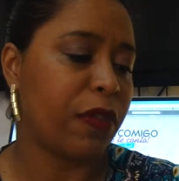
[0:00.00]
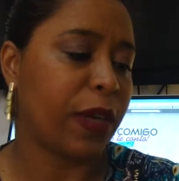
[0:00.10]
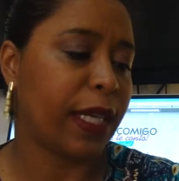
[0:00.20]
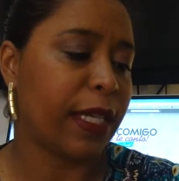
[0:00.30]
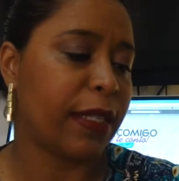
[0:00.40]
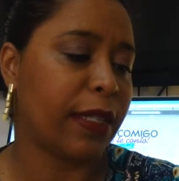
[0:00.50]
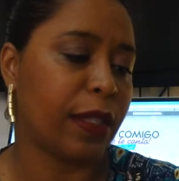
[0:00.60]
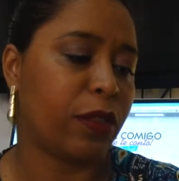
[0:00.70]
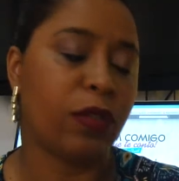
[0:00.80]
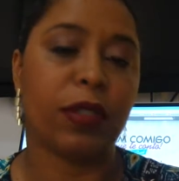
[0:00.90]

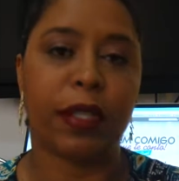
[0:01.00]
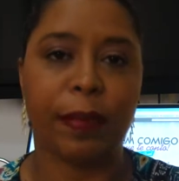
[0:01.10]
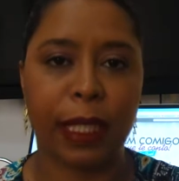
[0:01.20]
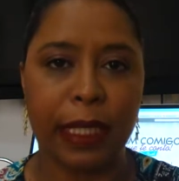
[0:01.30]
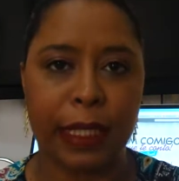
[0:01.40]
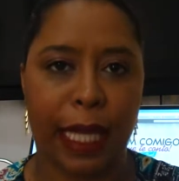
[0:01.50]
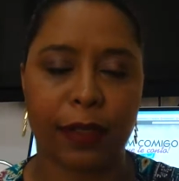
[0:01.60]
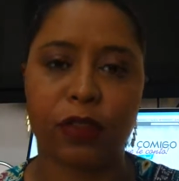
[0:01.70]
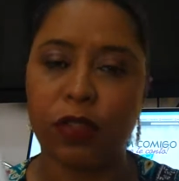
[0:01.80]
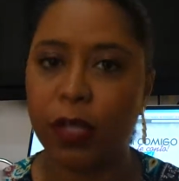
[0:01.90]
enfraquecidos e
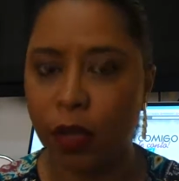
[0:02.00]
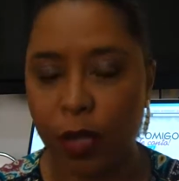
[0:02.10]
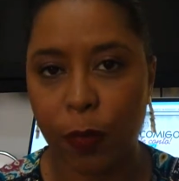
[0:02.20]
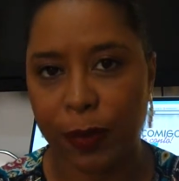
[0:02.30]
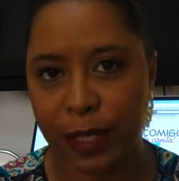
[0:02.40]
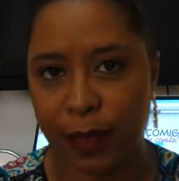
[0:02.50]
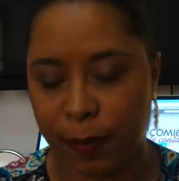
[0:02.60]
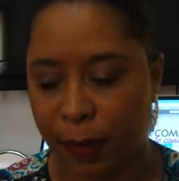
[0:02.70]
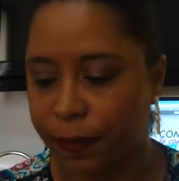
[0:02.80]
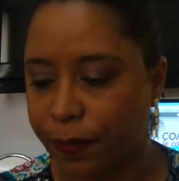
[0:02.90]
debilitados. O que, o que eu
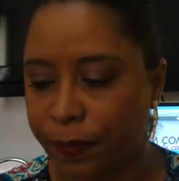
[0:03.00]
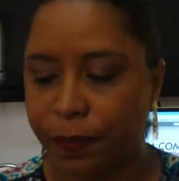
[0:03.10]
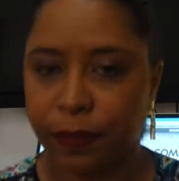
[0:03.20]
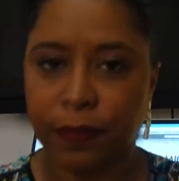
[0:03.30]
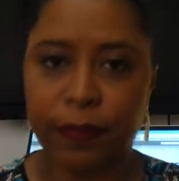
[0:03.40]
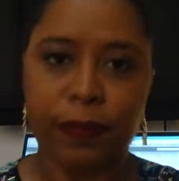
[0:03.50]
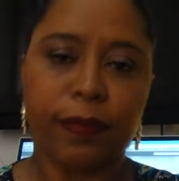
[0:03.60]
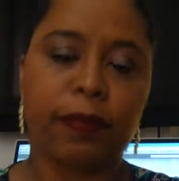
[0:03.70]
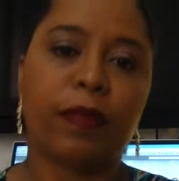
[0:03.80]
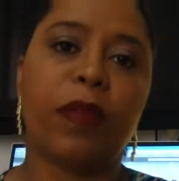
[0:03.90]
percebi?
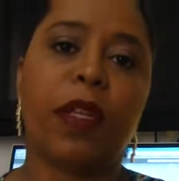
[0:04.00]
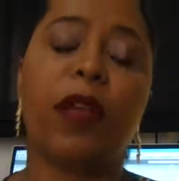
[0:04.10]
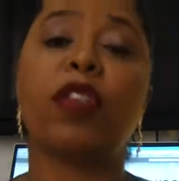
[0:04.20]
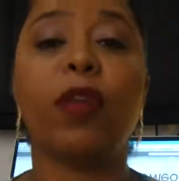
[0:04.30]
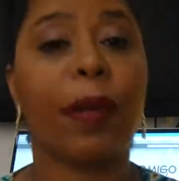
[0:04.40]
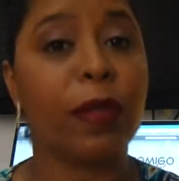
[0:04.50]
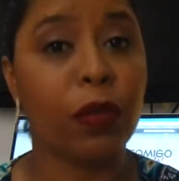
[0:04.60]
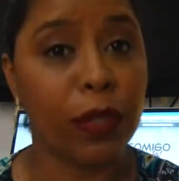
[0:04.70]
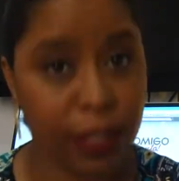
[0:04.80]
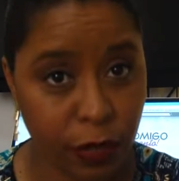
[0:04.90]
Eu tenho um
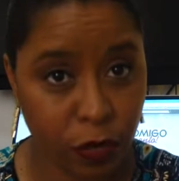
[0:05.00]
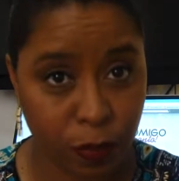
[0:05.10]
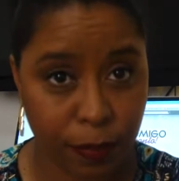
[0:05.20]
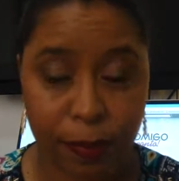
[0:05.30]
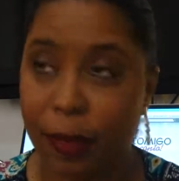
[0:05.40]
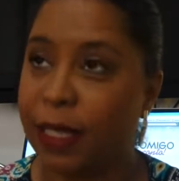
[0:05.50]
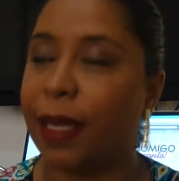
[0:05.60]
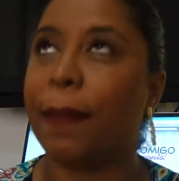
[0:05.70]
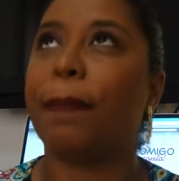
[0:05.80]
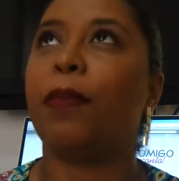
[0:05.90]
cabelo liso, mas
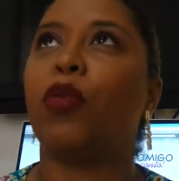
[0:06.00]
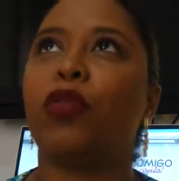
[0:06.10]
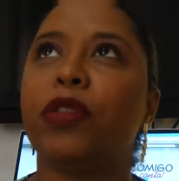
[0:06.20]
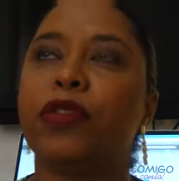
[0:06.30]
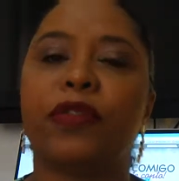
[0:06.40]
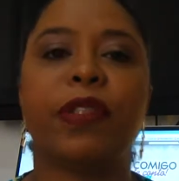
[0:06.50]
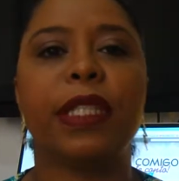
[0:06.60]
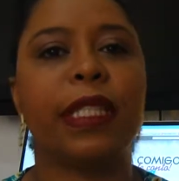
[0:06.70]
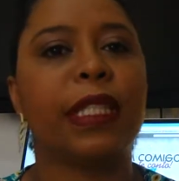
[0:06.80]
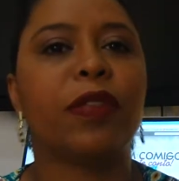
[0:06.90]
ele é muito
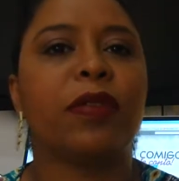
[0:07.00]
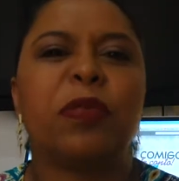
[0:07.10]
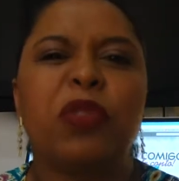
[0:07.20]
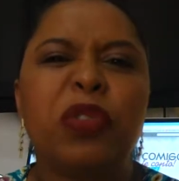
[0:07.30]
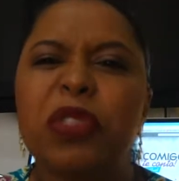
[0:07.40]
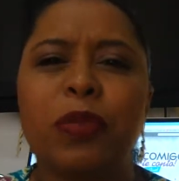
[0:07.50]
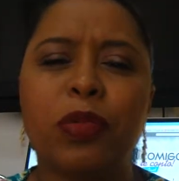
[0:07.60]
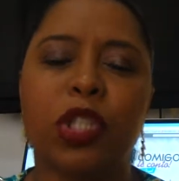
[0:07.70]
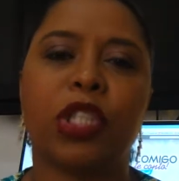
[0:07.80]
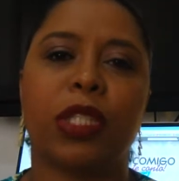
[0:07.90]
fininho e muito
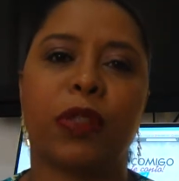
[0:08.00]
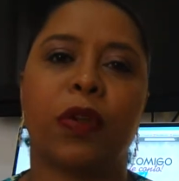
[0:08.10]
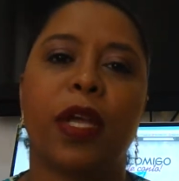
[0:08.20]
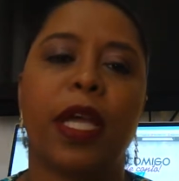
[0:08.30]
murchinho.